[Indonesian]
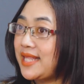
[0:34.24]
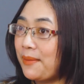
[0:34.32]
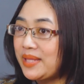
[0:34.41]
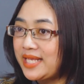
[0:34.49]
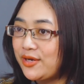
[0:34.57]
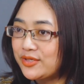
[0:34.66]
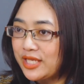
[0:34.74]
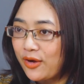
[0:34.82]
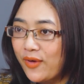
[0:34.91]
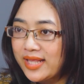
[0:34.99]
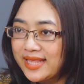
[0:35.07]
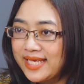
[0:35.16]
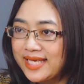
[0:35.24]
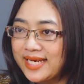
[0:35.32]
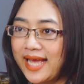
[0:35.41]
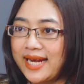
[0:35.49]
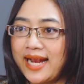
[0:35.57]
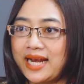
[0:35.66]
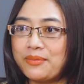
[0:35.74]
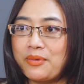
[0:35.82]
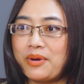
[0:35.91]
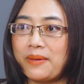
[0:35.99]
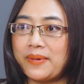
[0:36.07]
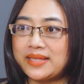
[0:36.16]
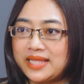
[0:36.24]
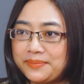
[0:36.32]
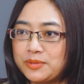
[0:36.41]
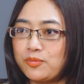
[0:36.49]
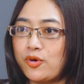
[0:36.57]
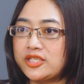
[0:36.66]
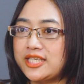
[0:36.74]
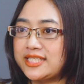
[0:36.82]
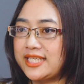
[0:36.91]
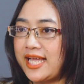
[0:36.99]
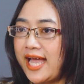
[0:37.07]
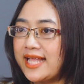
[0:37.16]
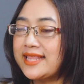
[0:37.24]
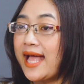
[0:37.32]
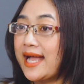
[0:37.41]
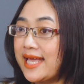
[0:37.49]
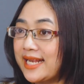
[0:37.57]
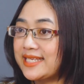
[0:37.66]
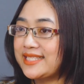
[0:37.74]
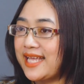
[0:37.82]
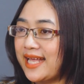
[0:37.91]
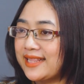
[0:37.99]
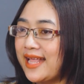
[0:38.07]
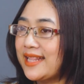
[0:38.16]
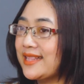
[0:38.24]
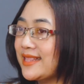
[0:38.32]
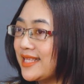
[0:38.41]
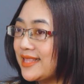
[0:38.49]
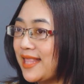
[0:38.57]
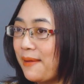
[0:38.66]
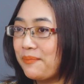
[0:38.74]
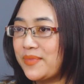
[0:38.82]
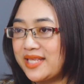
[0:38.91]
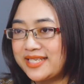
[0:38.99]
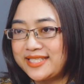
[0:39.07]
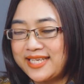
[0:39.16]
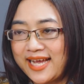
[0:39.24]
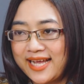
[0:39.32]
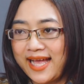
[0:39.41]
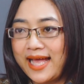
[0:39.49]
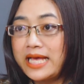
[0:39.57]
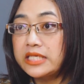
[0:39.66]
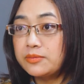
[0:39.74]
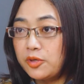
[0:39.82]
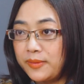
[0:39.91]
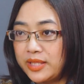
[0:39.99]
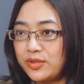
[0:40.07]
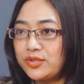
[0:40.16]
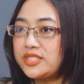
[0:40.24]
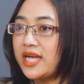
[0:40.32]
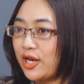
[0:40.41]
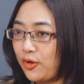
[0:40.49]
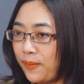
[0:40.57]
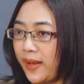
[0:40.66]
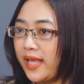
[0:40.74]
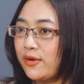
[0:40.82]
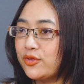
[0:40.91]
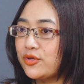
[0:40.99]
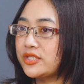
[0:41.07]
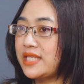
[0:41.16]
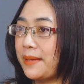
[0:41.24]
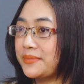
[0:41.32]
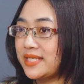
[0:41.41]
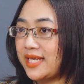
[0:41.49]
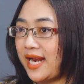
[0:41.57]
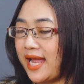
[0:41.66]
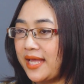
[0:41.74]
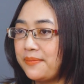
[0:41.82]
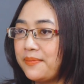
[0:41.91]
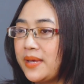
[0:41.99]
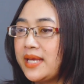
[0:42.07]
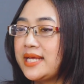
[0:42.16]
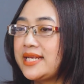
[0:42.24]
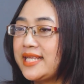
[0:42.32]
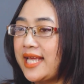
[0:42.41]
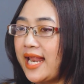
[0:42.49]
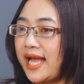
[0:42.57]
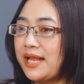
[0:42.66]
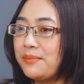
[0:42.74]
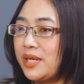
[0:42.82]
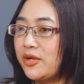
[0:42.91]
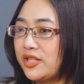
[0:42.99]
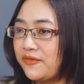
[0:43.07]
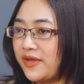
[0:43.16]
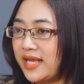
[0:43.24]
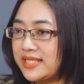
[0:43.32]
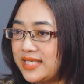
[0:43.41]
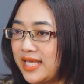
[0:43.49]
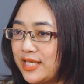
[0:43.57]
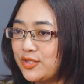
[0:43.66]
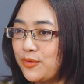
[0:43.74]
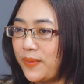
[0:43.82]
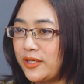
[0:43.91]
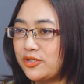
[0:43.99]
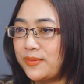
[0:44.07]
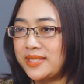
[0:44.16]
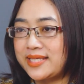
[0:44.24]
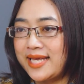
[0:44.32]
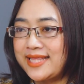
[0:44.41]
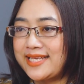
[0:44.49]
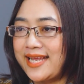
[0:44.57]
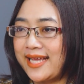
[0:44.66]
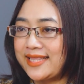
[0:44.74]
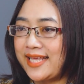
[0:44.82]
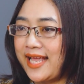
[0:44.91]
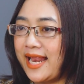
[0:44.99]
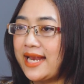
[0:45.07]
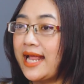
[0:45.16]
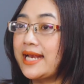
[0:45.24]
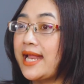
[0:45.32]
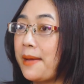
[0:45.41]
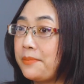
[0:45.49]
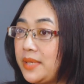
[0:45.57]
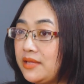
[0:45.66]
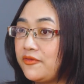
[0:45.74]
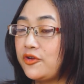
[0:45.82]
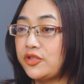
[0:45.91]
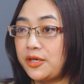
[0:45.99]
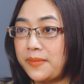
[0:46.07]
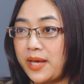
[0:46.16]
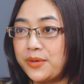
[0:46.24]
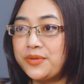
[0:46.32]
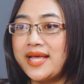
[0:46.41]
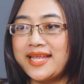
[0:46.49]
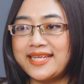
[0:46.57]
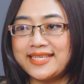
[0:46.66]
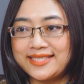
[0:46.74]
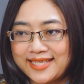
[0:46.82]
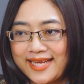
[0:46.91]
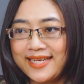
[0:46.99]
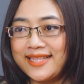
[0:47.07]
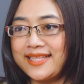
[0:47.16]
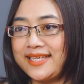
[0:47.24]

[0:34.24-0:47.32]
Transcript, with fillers: Tapi tidak usah khawatir karena ada beberapa tips puasa sehat agar kesehatan tetap terjaga. Sebelum itu jangan lupa ya untuk subscribe dan nyalakan bel notifikasinya supaya Sobat Sehat tidak ketinggalan ada update video terbaru dari channel